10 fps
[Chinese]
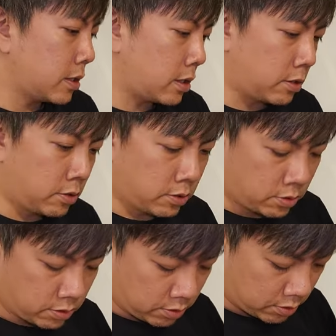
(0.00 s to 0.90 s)
然
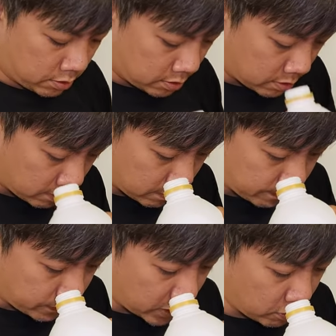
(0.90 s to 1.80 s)
后。
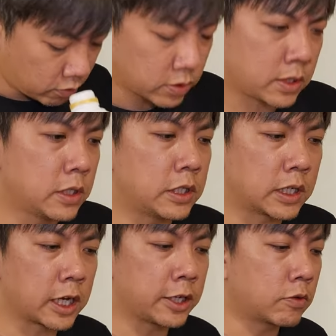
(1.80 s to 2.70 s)
因为我是已
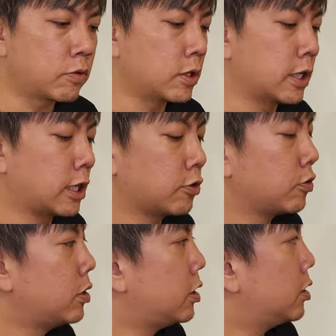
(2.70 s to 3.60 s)
经开过了啦，
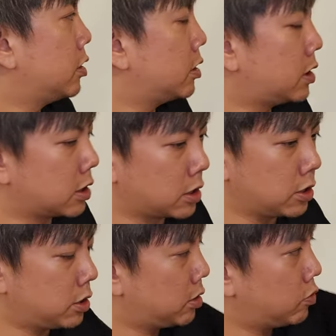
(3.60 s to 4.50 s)
所以这
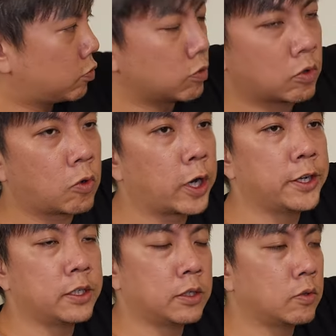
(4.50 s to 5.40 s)
个如果
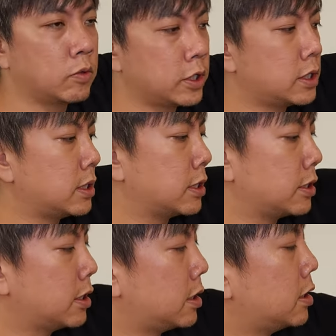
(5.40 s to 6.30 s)
坏了，我也只
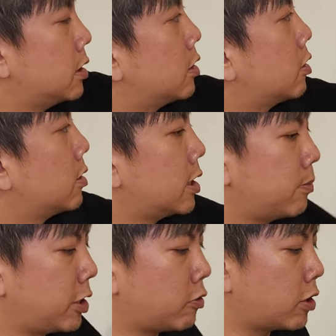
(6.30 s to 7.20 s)
能认了。哦，
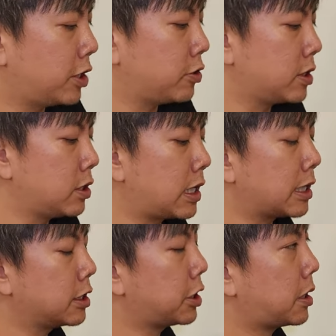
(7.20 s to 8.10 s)
那没坏就是
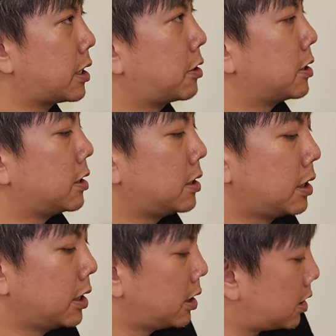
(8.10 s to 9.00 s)
当捡到的。
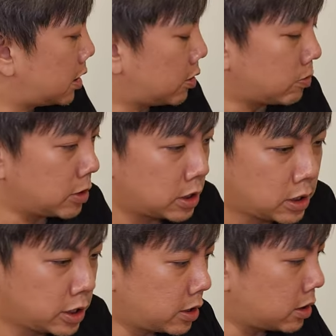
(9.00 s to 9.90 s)
那我们
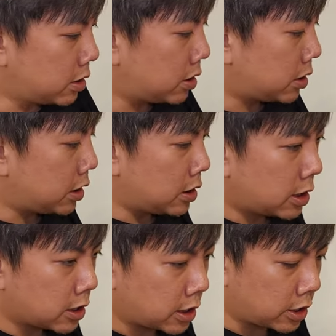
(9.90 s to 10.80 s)
今天呢，一
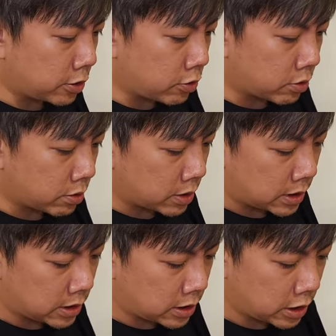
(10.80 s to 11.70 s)
样来用
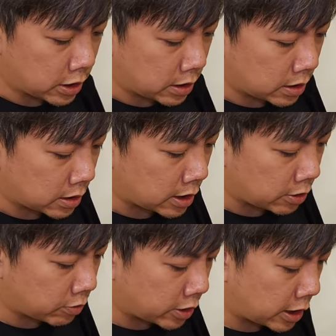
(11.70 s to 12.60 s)
之前
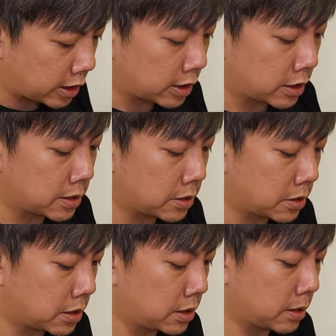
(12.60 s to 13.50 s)
带回来那个
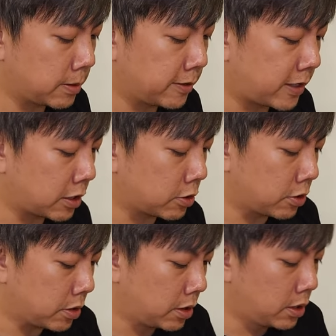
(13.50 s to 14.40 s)
测试的配方
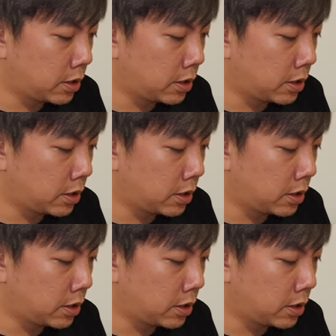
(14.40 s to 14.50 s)
豆，